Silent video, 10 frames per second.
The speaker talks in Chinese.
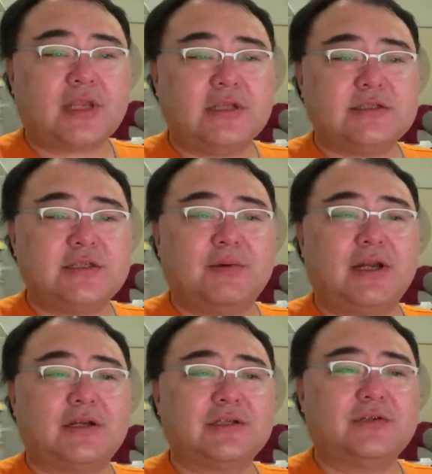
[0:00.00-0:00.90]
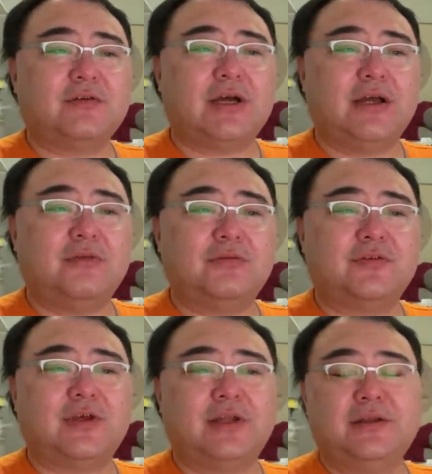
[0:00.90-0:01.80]
基本上盛宣怀、胡
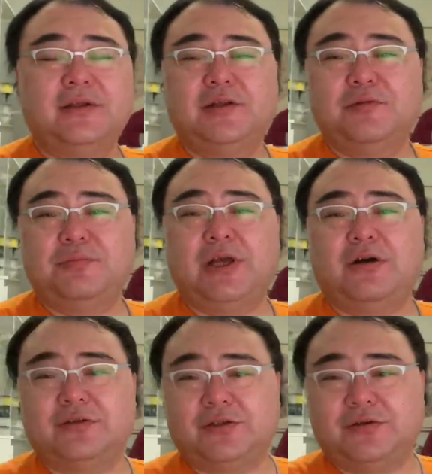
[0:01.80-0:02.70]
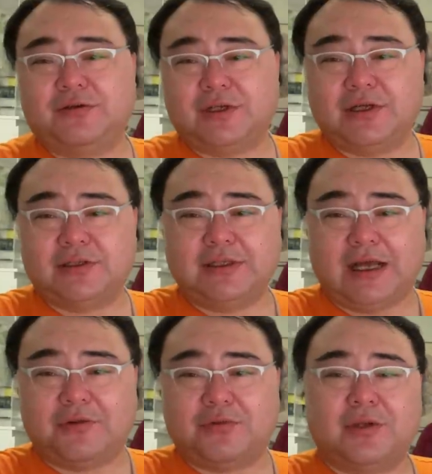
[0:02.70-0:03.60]
雪岩背后都有一个
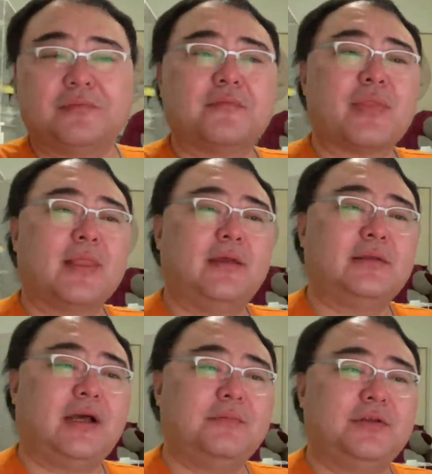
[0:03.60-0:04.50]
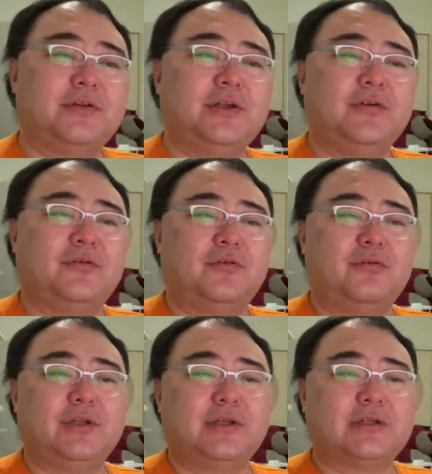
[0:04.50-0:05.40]
大员，他们都是一种
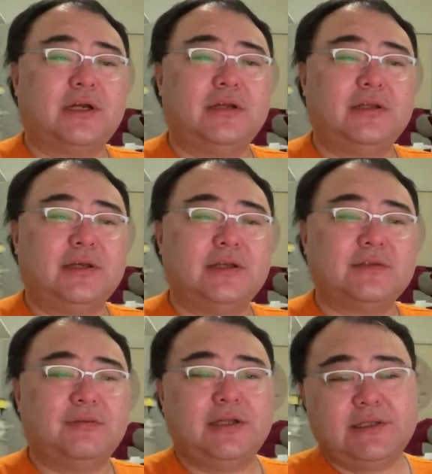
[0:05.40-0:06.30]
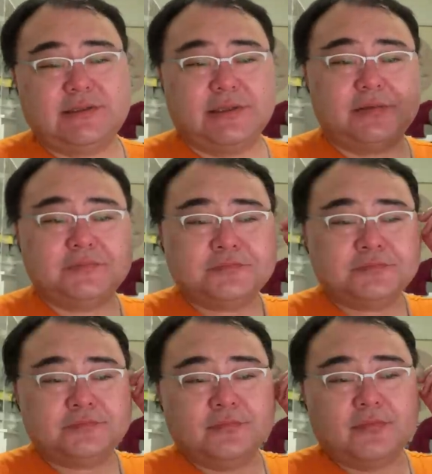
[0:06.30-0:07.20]
红顶商人，你可以这么理解。
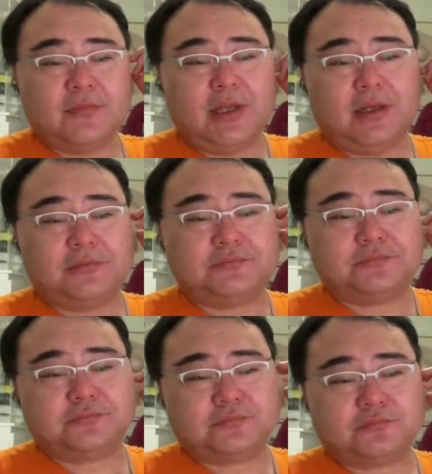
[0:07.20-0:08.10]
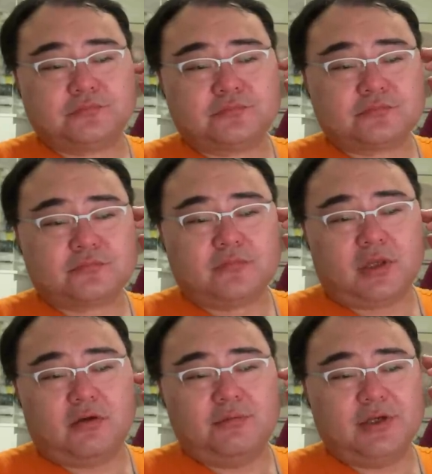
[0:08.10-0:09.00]
那
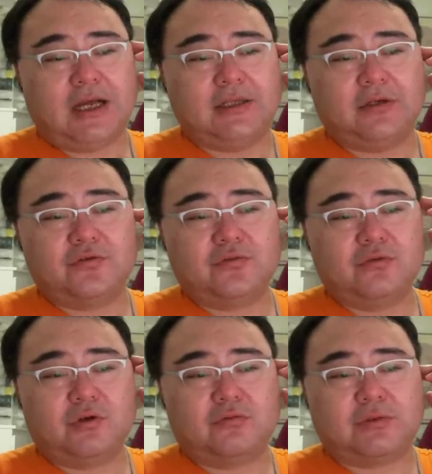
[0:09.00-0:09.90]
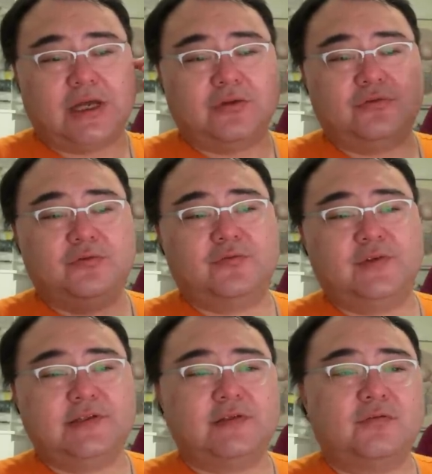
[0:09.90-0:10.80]
我们就看到中国古代巨富
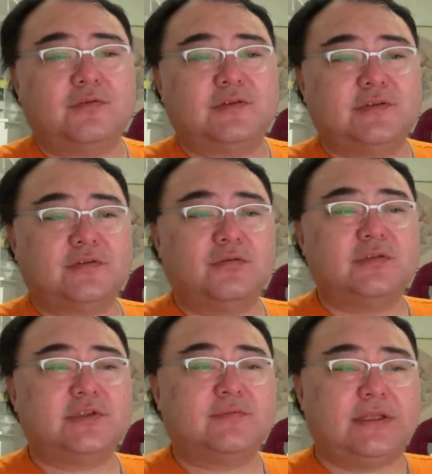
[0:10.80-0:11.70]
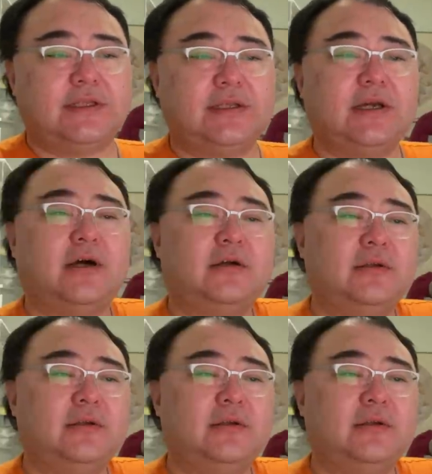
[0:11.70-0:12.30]
的一些共性问题啊，